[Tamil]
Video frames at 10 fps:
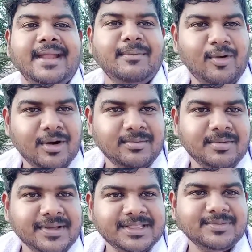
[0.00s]
நம்ம
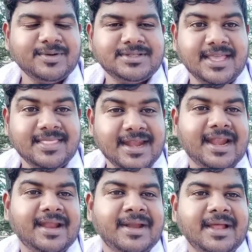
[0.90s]
உடம்பு பெருத்து போச்சு
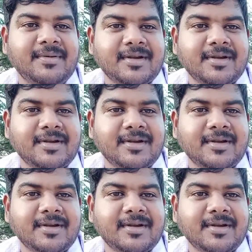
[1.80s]
இதனால் நம்ம என்ன